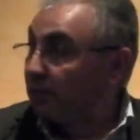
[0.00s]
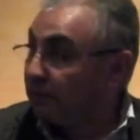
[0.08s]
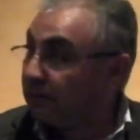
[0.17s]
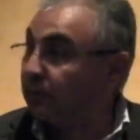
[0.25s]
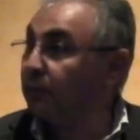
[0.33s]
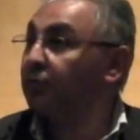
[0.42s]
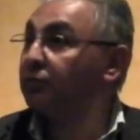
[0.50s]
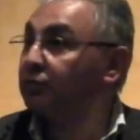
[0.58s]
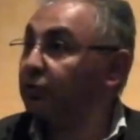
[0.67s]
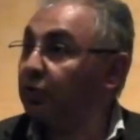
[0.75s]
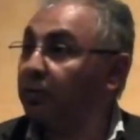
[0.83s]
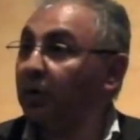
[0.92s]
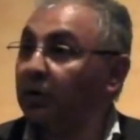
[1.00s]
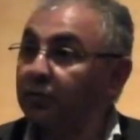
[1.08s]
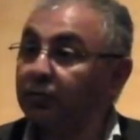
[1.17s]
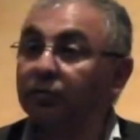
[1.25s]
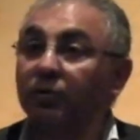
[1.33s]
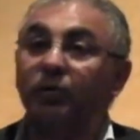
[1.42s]
vu justement
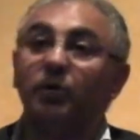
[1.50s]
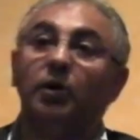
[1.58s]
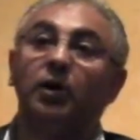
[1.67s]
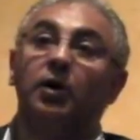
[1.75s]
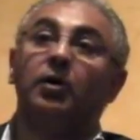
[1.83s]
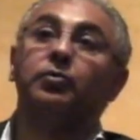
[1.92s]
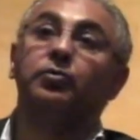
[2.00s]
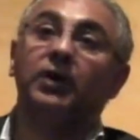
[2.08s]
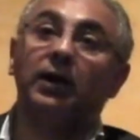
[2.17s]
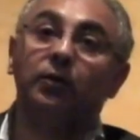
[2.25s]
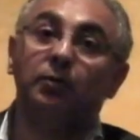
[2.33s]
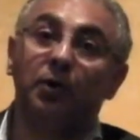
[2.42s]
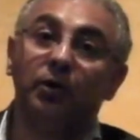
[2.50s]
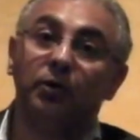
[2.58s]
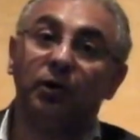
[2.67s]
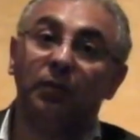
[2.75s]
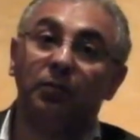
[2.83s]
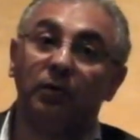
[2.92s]
tout, euh, tout ce qu'elle demande
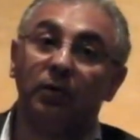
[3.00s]
comme...